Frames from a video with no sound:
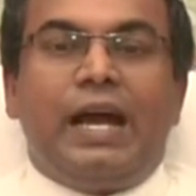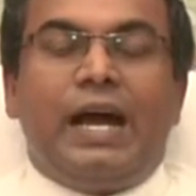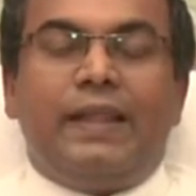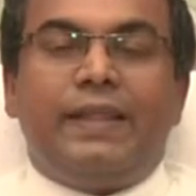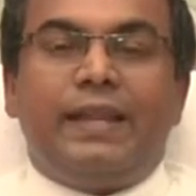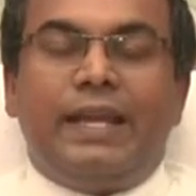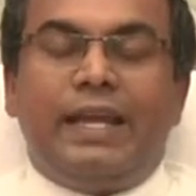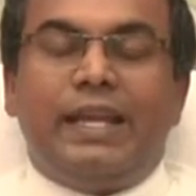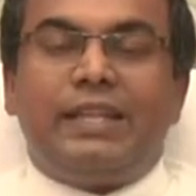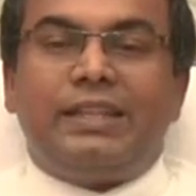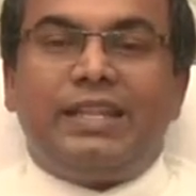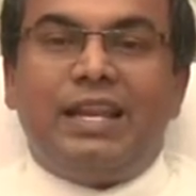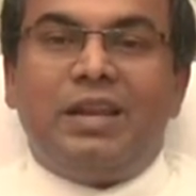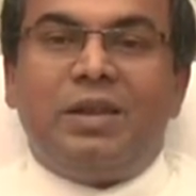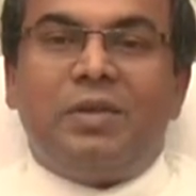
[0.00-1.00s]
அந்த
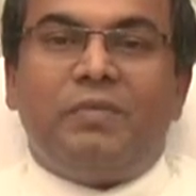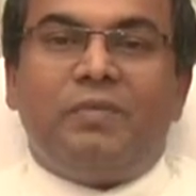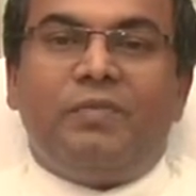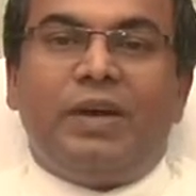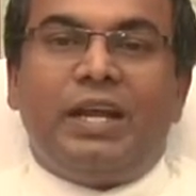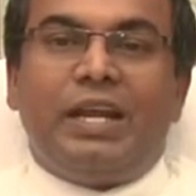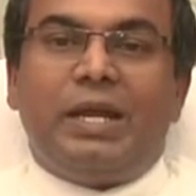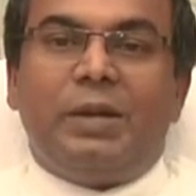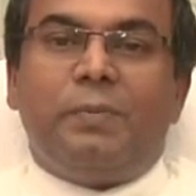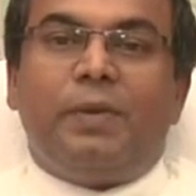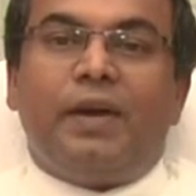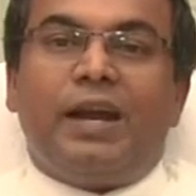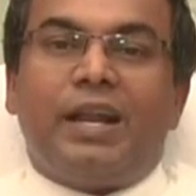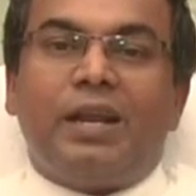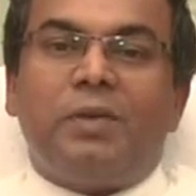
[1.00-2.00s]
நேரத்தில் வருகை
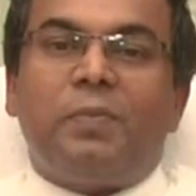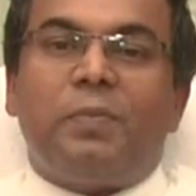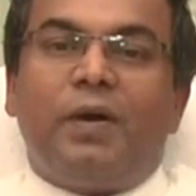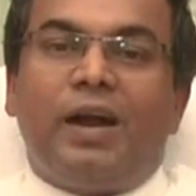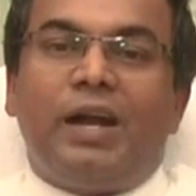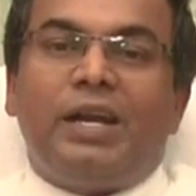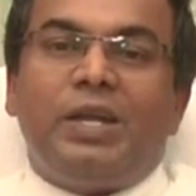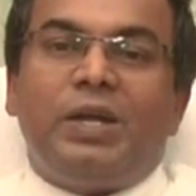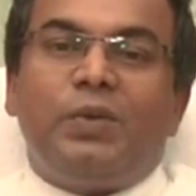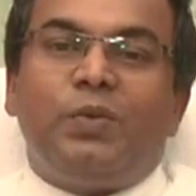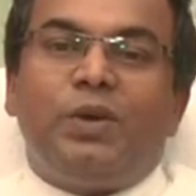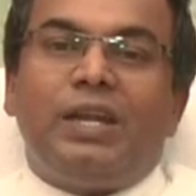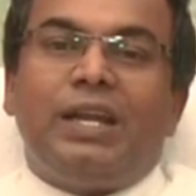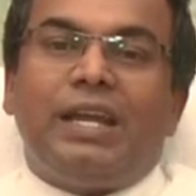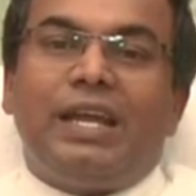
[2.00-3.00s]
பாடல் பாடிய
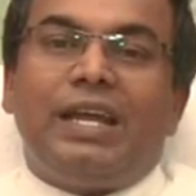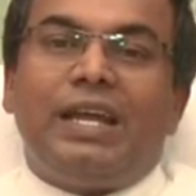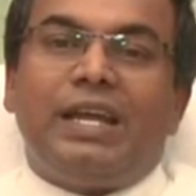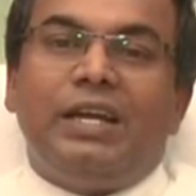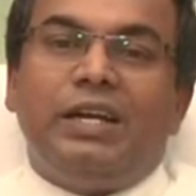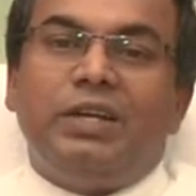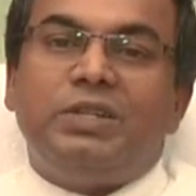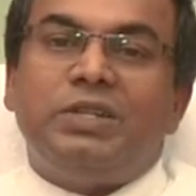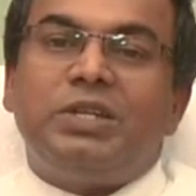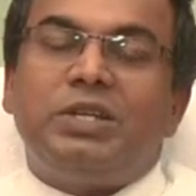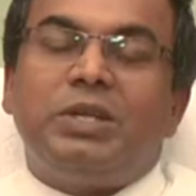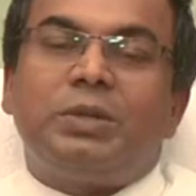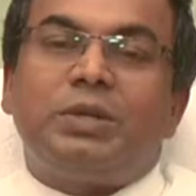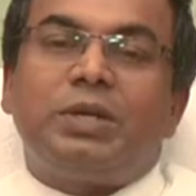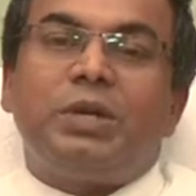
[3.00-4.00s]
உடனே எழுந்து
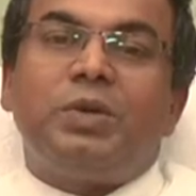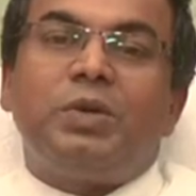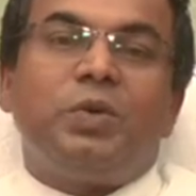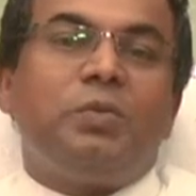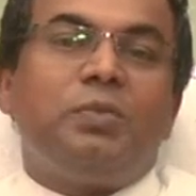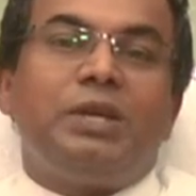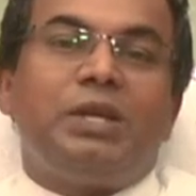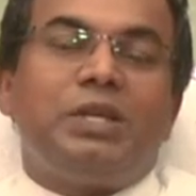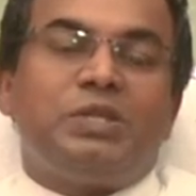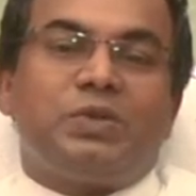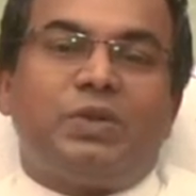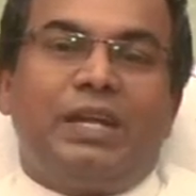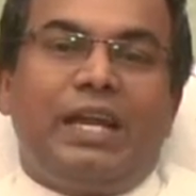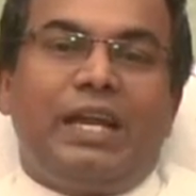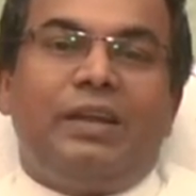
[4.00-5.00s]
நிற்கின்றோம் என்று
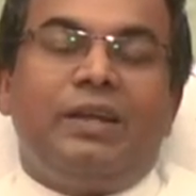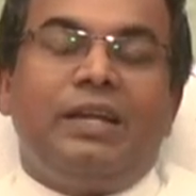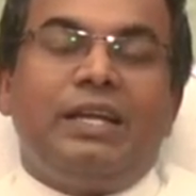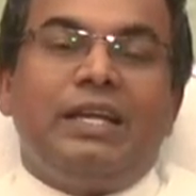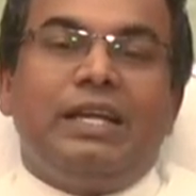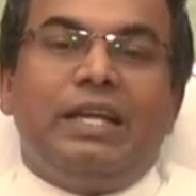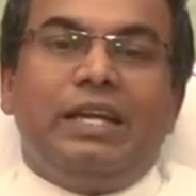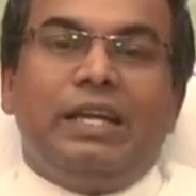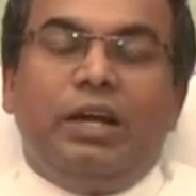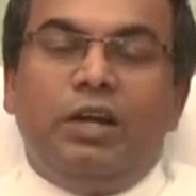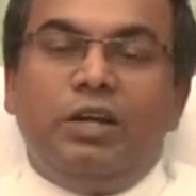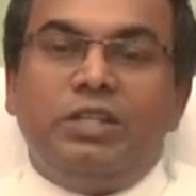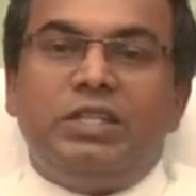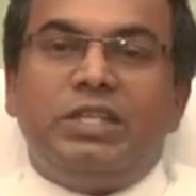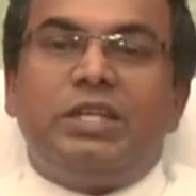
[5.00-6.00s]
சொன்னேன்
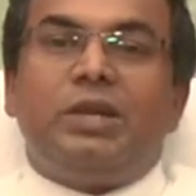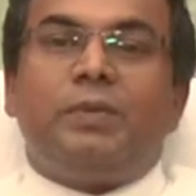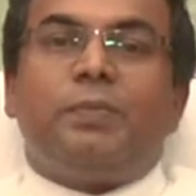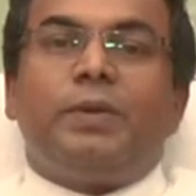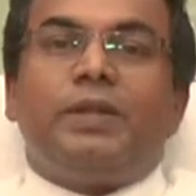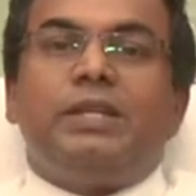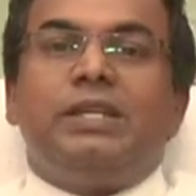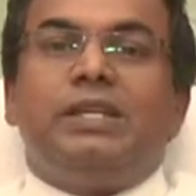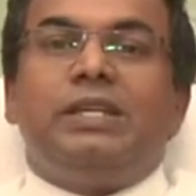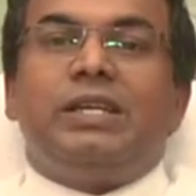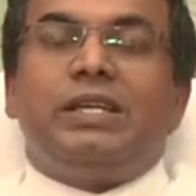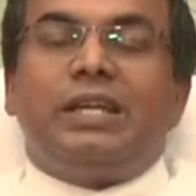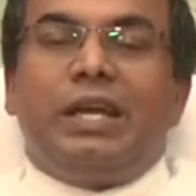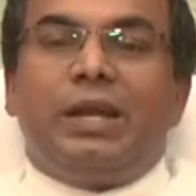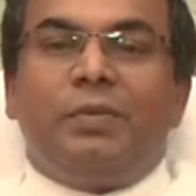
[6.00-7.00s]
எழுந்து நிற்பது
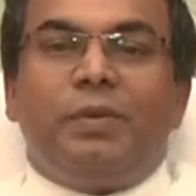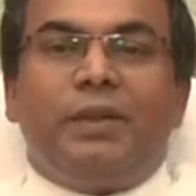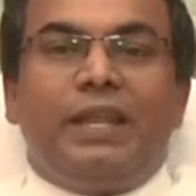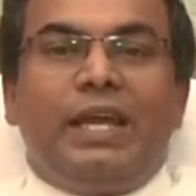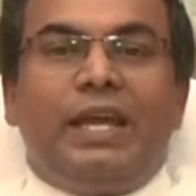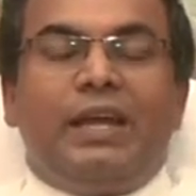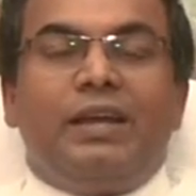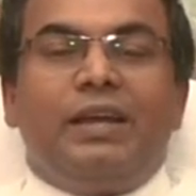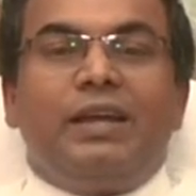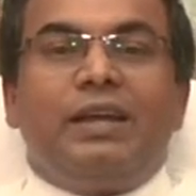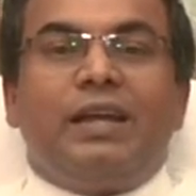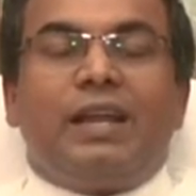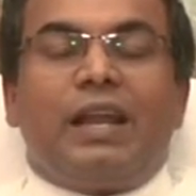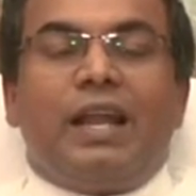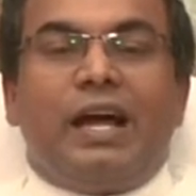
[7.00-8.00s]
என்பதே
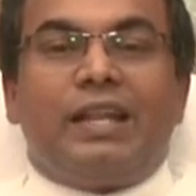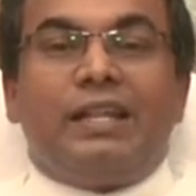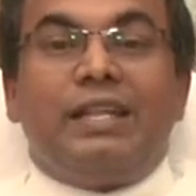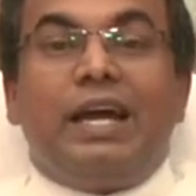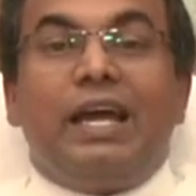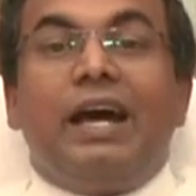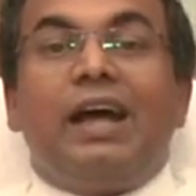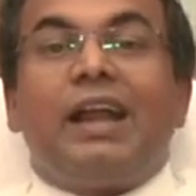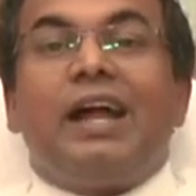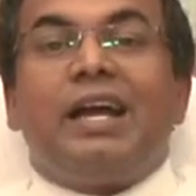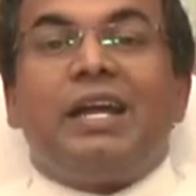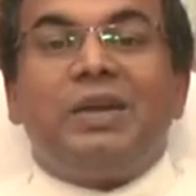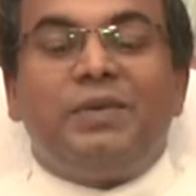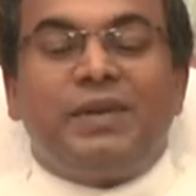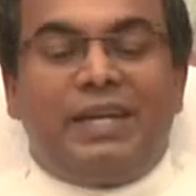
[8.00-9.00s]
நான்
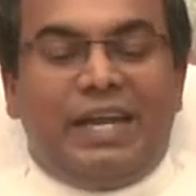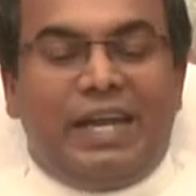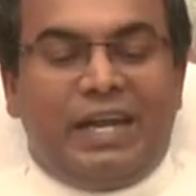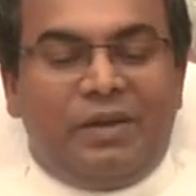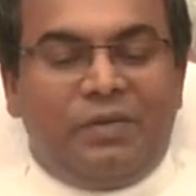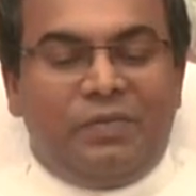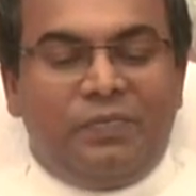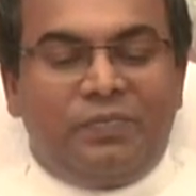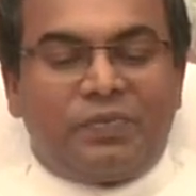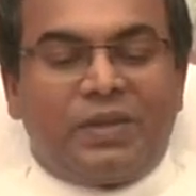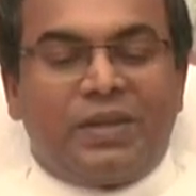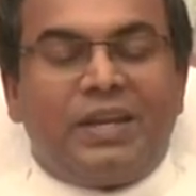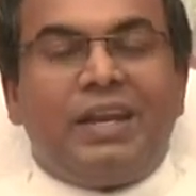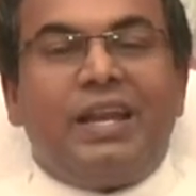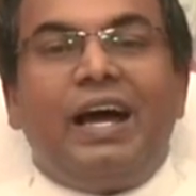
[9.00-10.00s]
தயாராகிவிட்டேன்
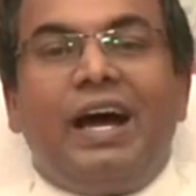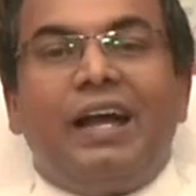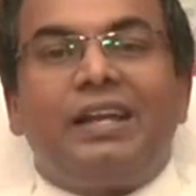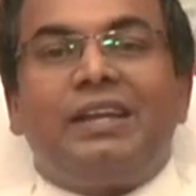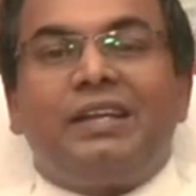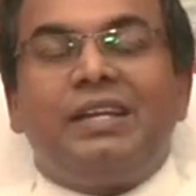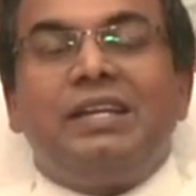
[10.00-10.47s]
நான்